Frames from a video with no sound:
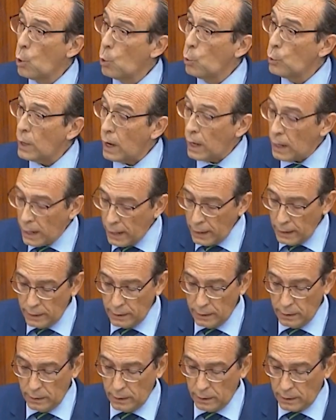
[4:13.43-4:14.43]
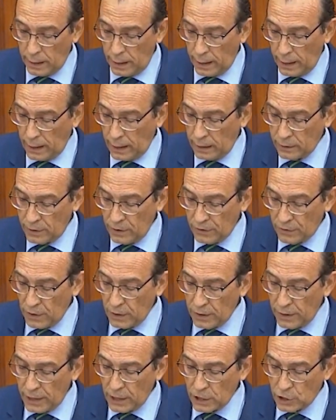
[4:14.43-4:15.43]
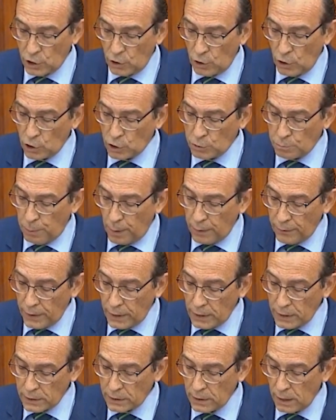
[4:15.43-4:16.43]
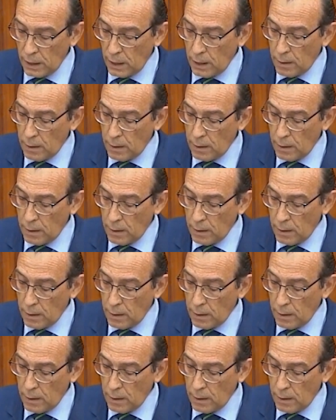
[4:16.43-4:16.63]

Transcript: Una ley que garantice el derecho de los padres